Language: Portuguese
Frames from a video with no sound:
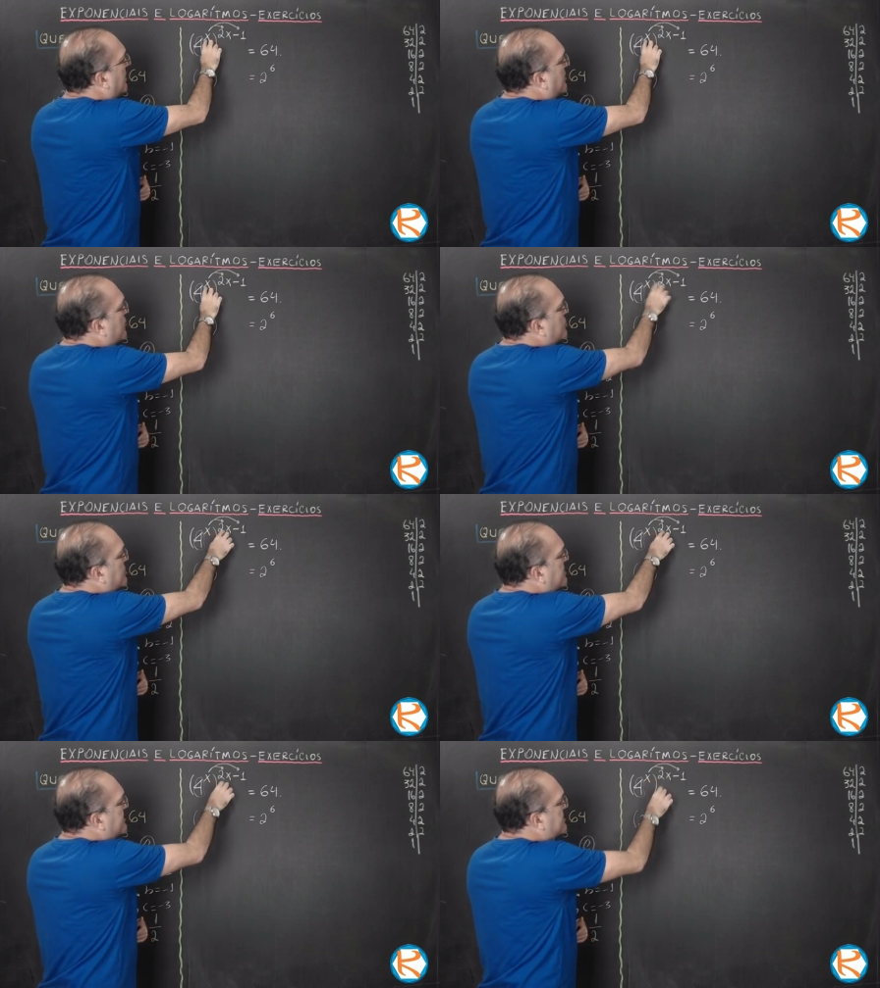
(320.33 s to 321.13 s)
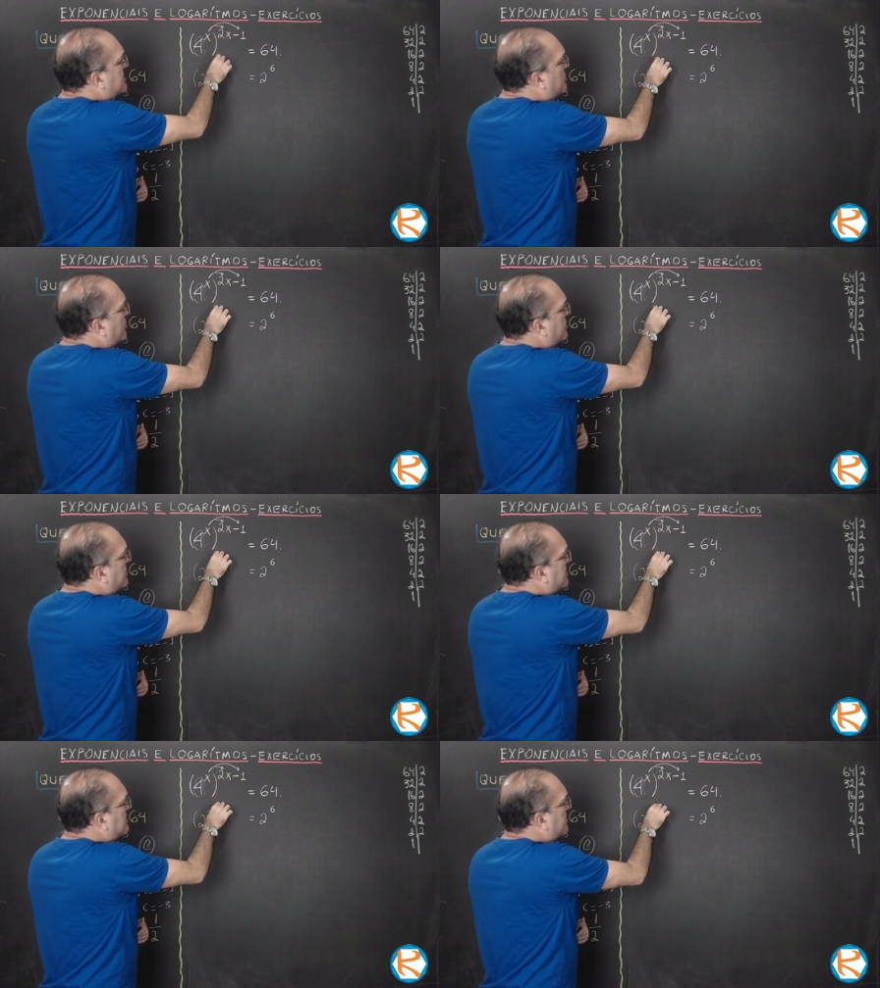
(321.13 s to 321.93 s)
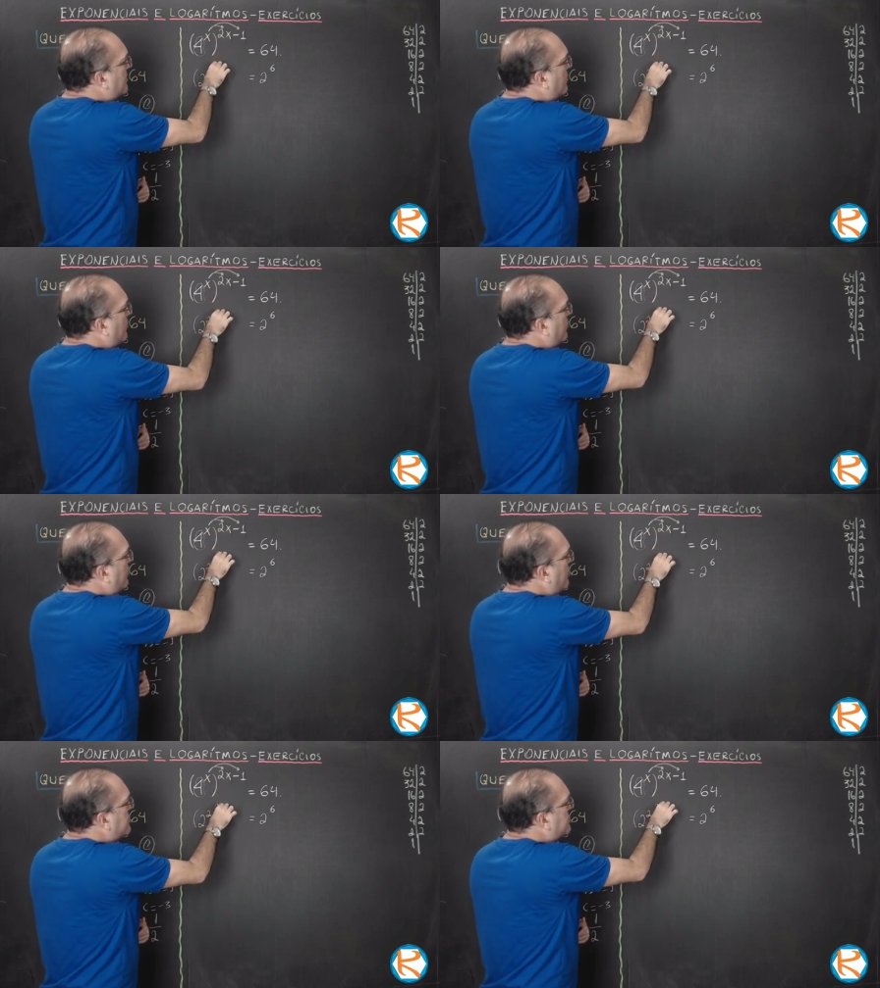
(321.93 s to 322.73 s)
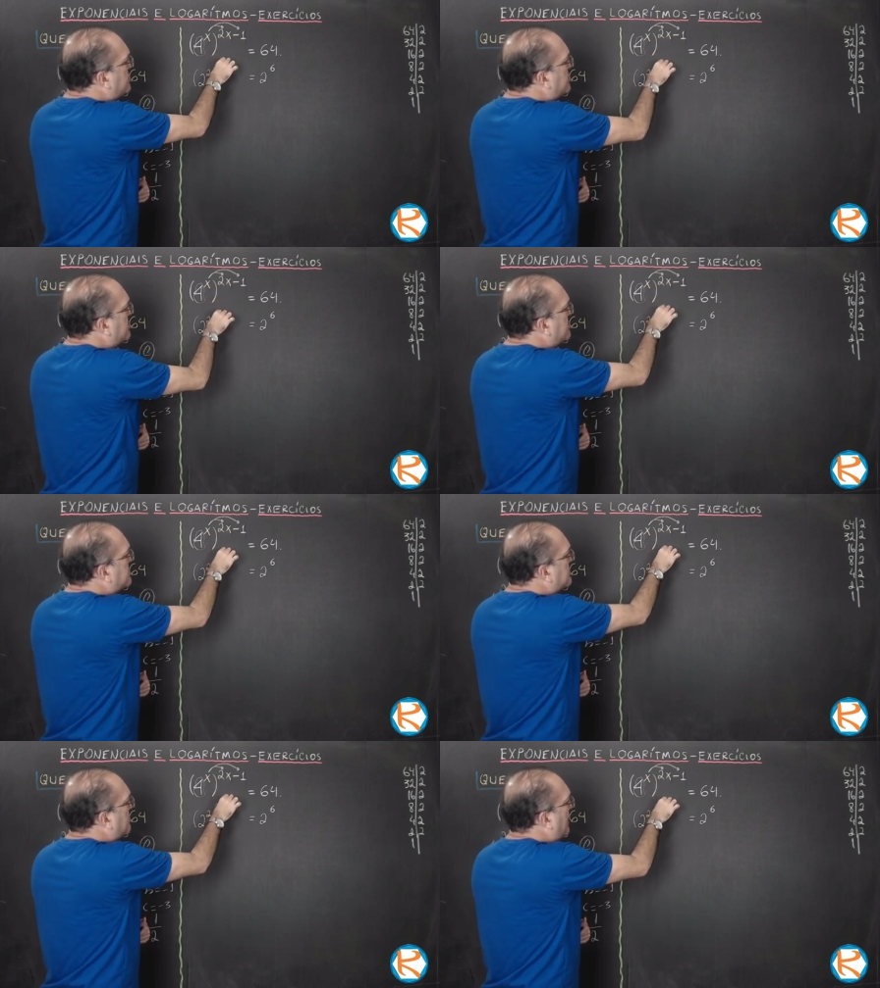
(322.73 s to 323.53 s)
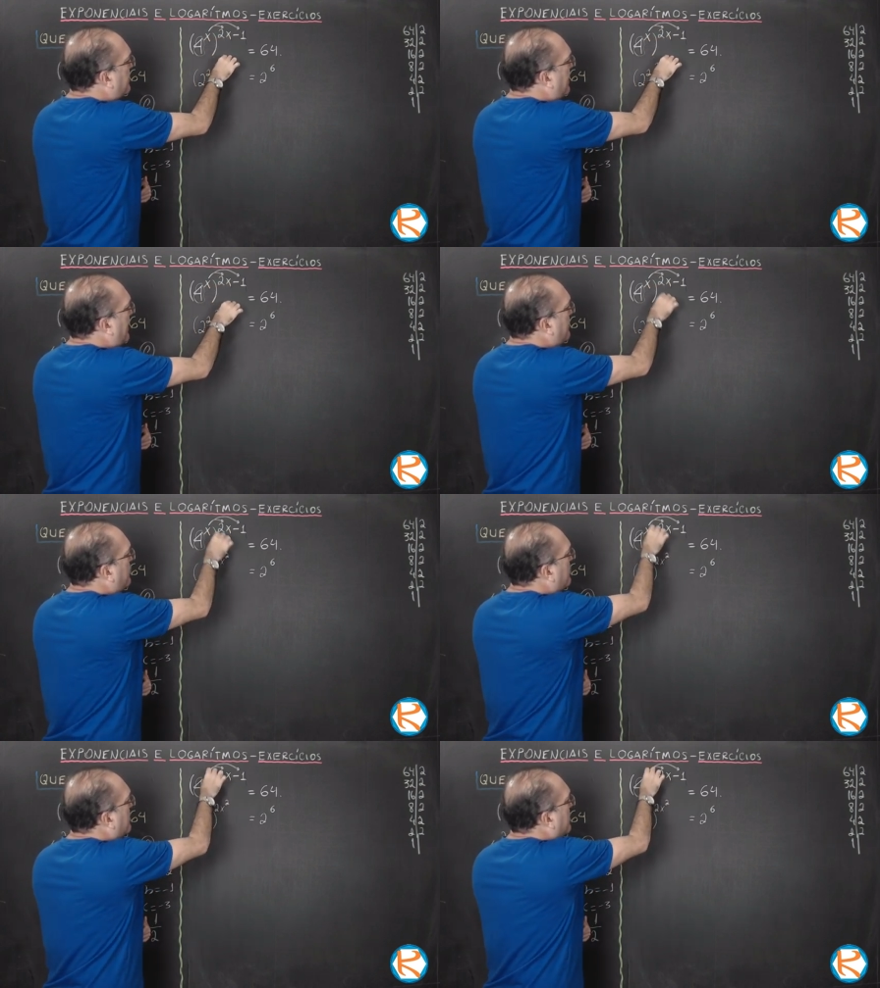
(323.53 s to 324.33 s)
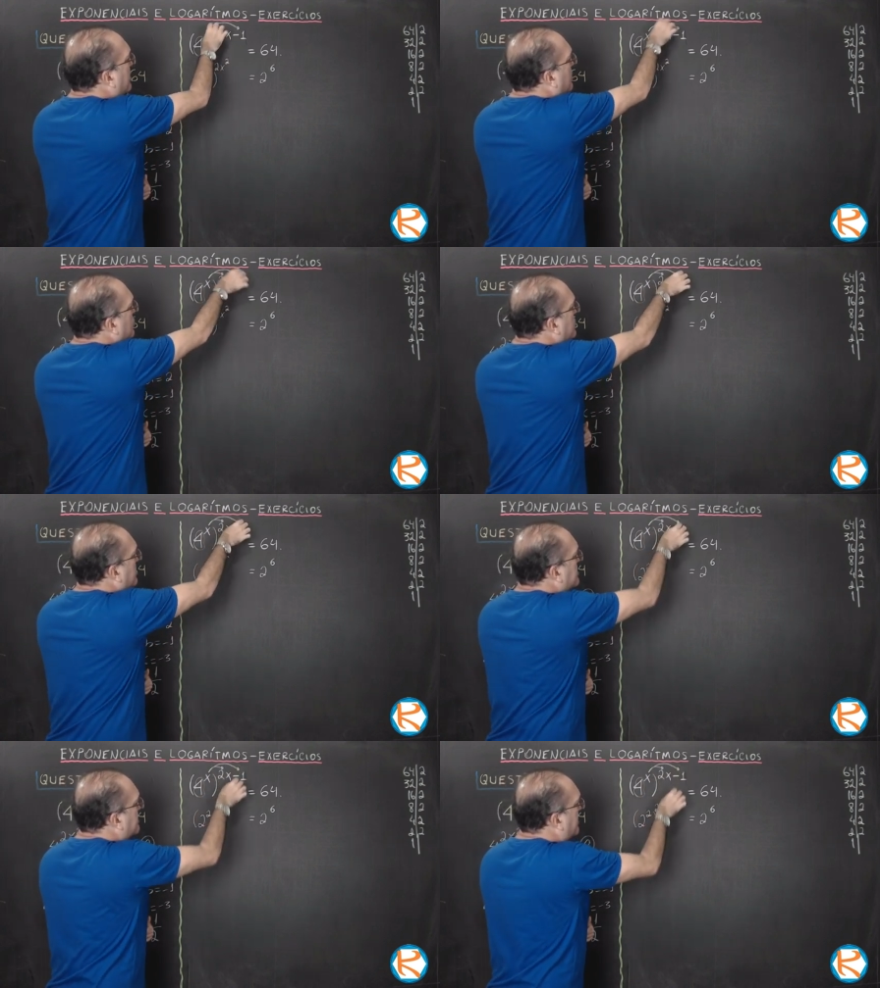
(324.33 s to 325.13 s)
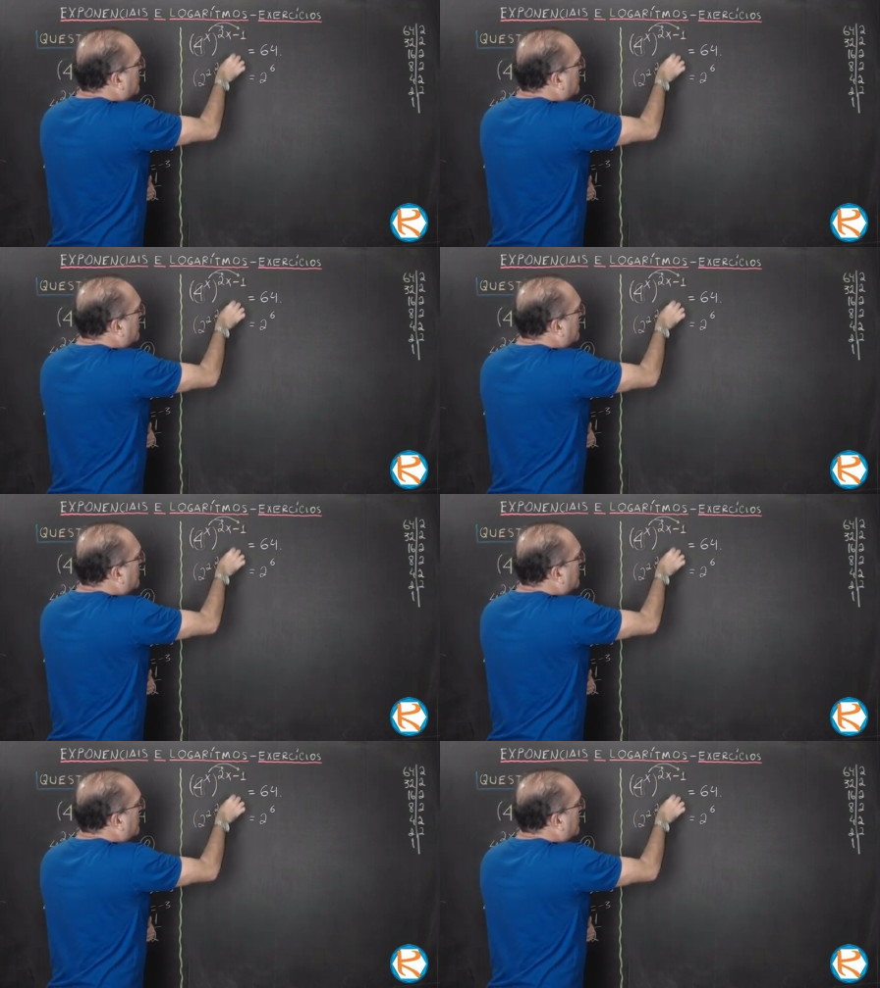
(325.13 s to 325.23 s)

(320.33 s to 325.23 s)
então, x vezes 2x ficou 2x quadrado e o x que